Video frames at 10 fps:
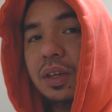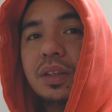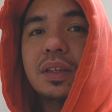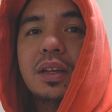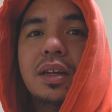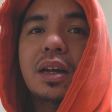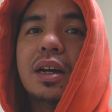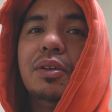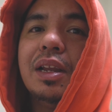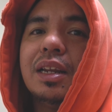yun
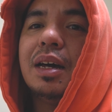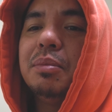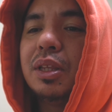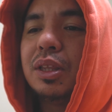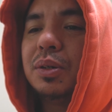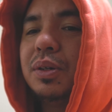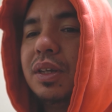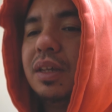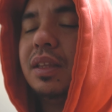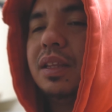gagawin lang namin to
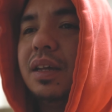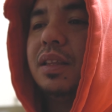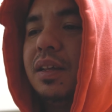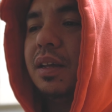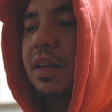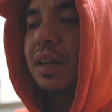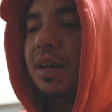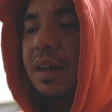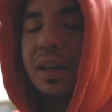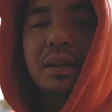and then
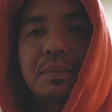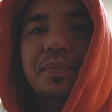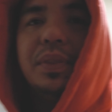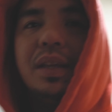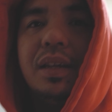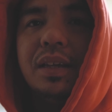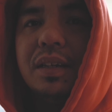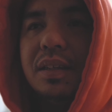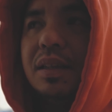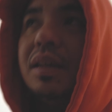um,
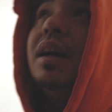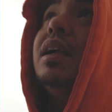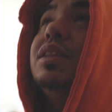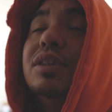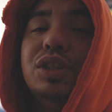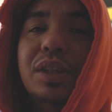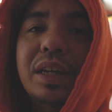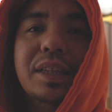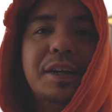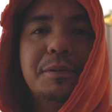I'll talk to you
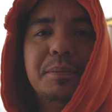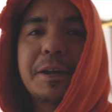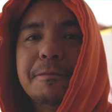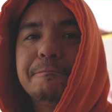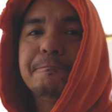later bye